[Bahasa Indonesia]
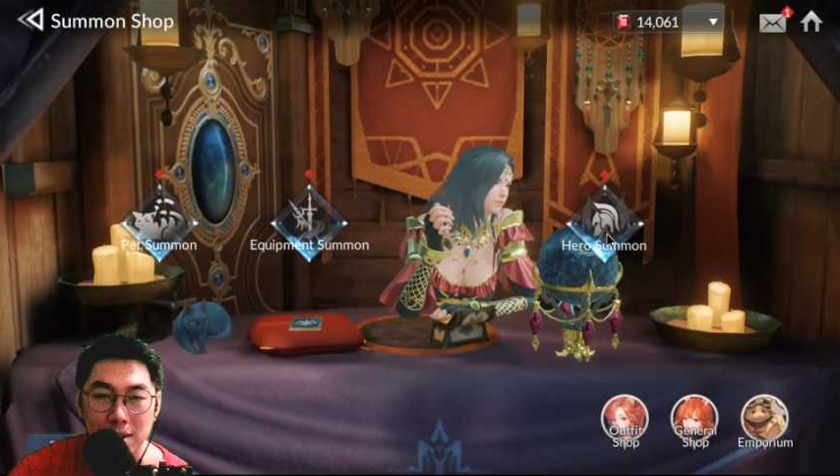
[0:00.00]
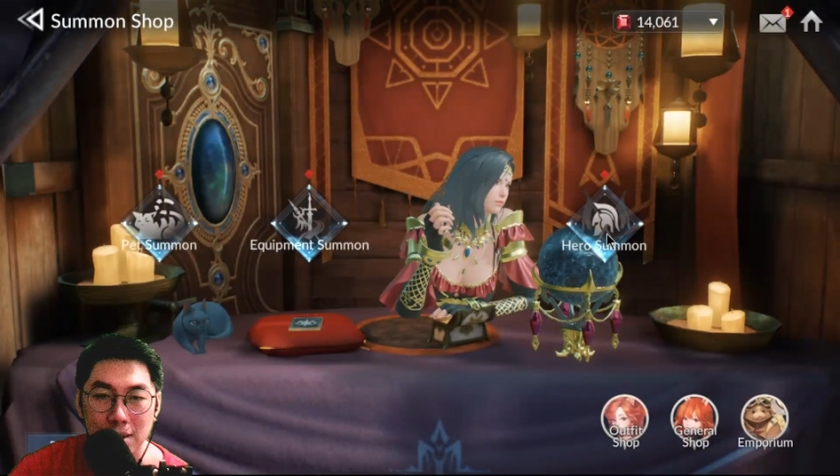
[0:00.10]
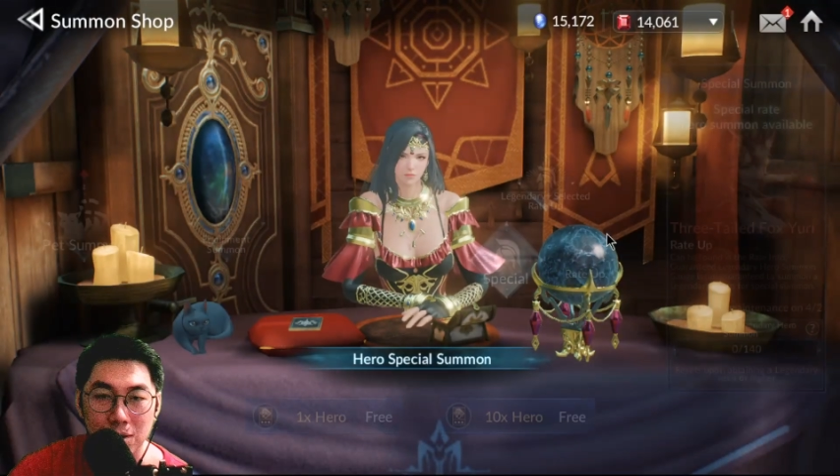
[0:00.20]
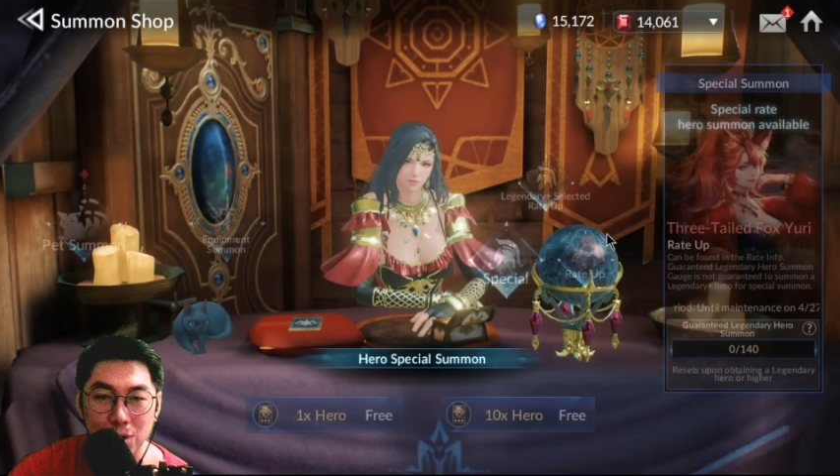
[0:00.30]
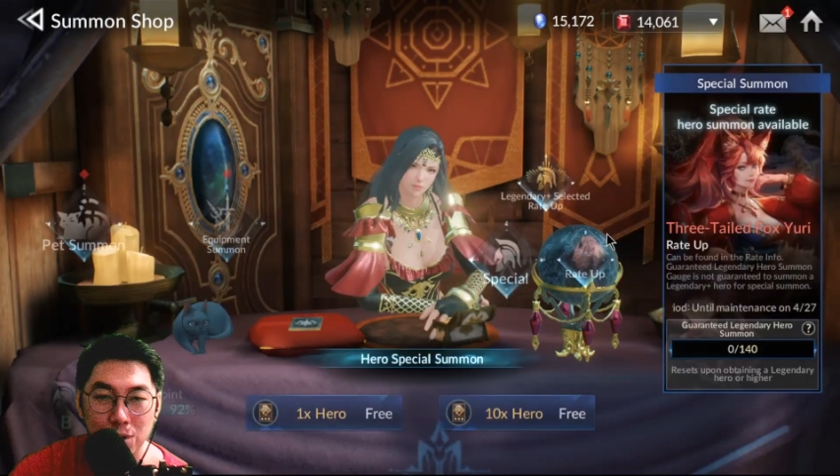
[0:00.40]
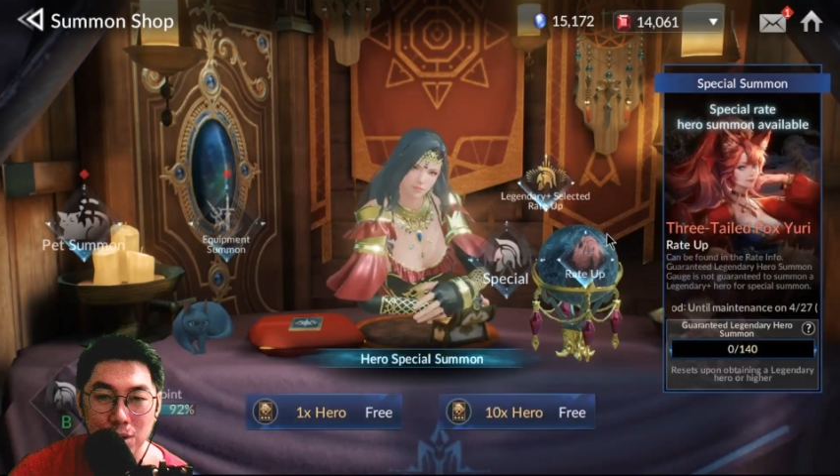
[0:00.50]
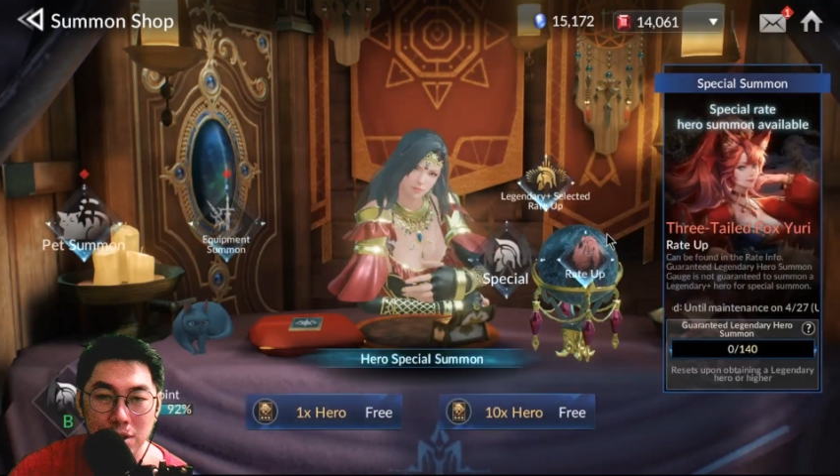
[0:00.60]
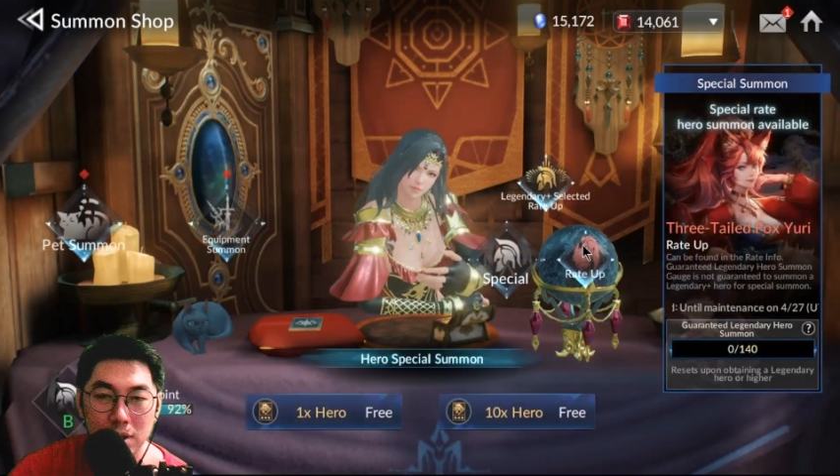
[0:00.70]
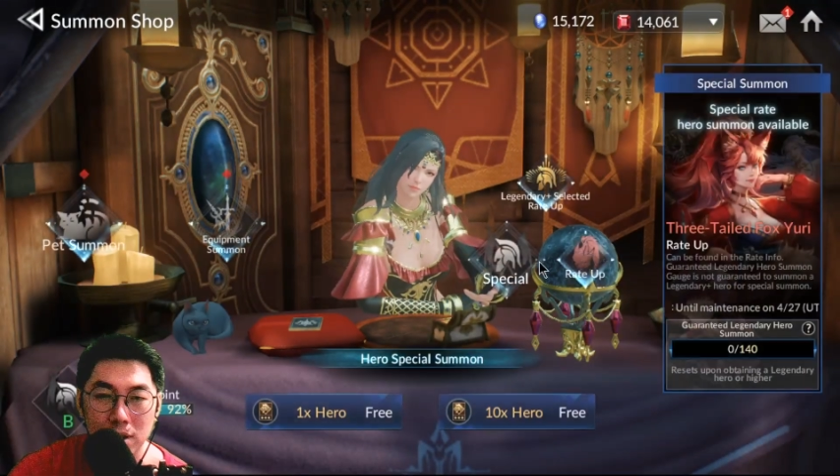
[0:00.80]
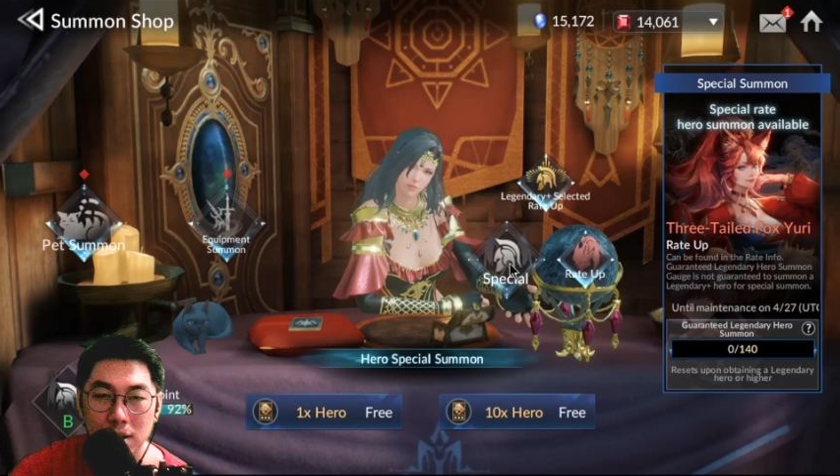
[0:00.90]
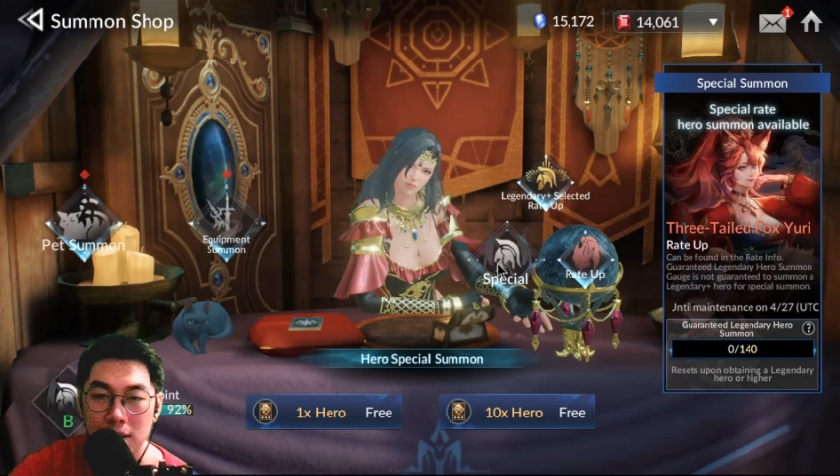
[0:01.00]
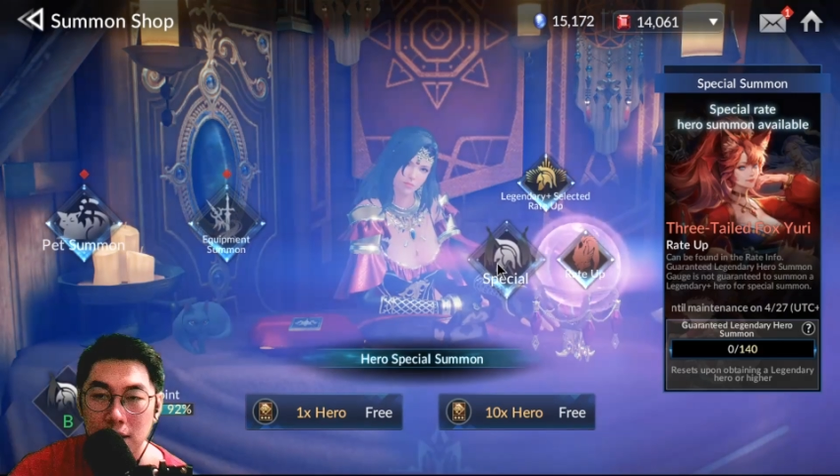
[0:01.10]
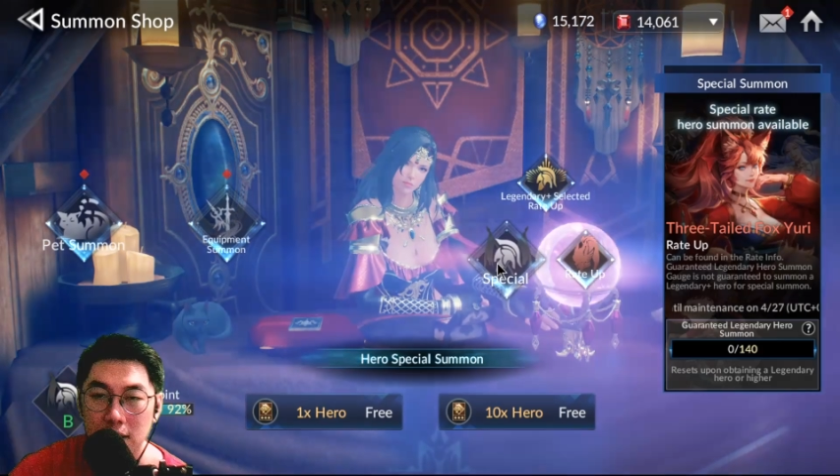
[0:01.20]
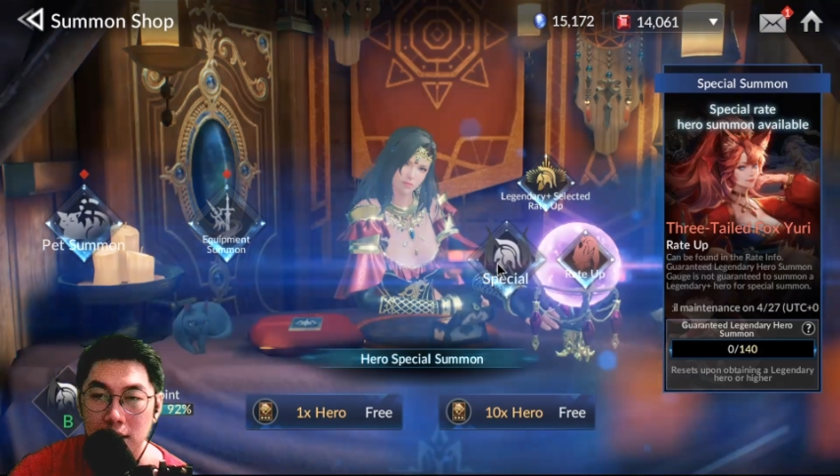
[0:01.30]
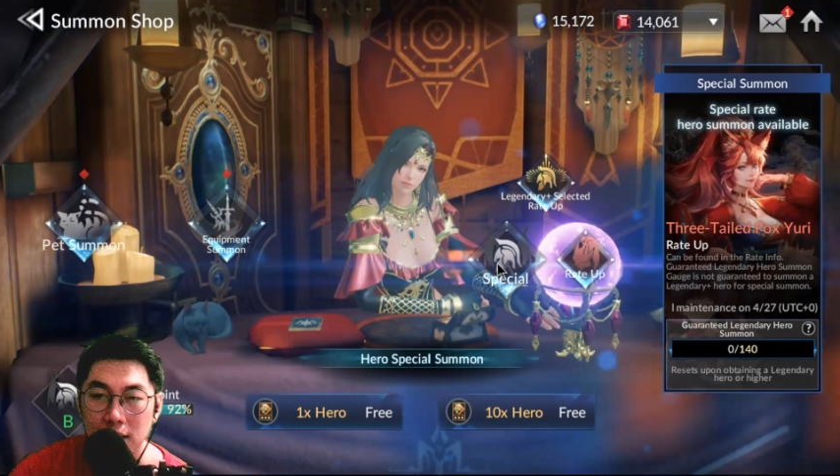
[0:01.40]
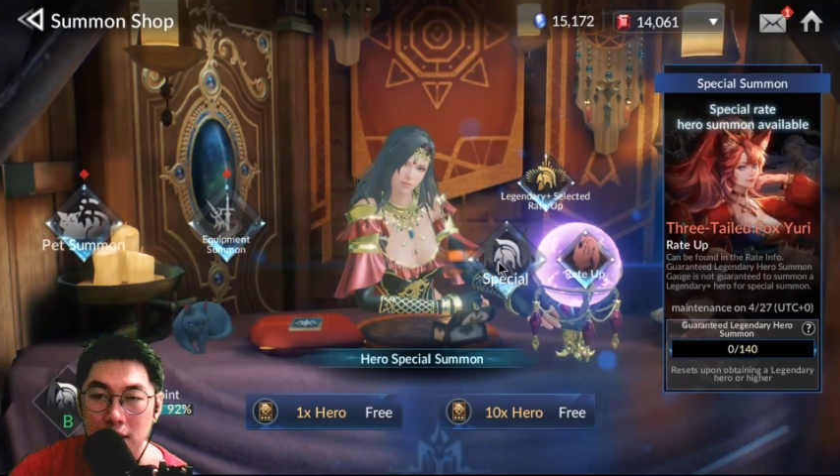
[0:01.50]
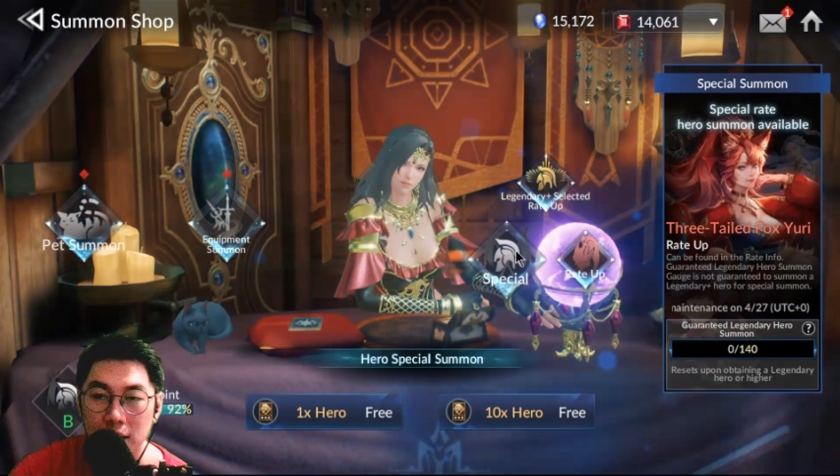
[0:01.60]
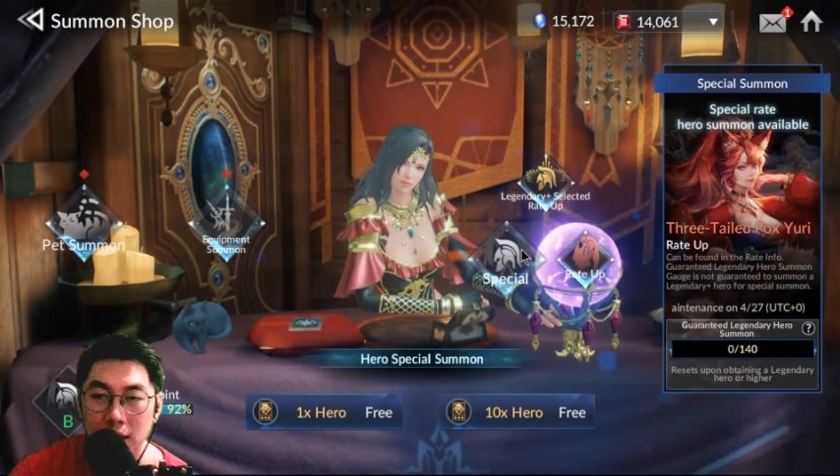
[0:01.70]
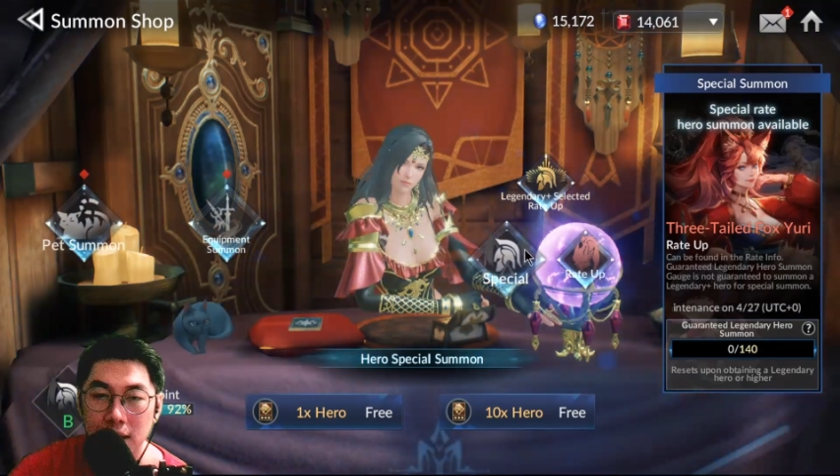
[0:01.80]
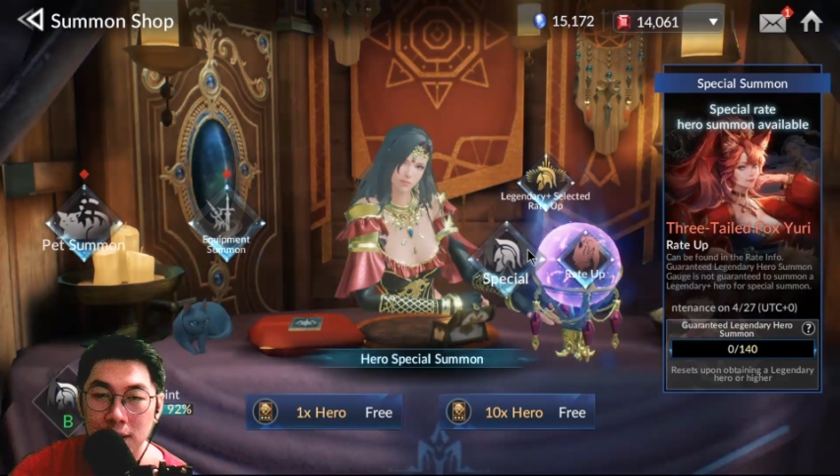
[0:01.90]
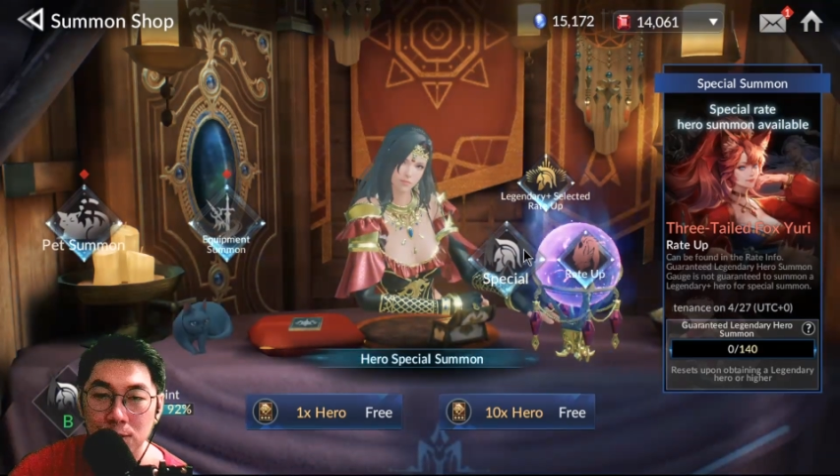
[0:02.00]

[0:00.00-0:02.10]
uhui ini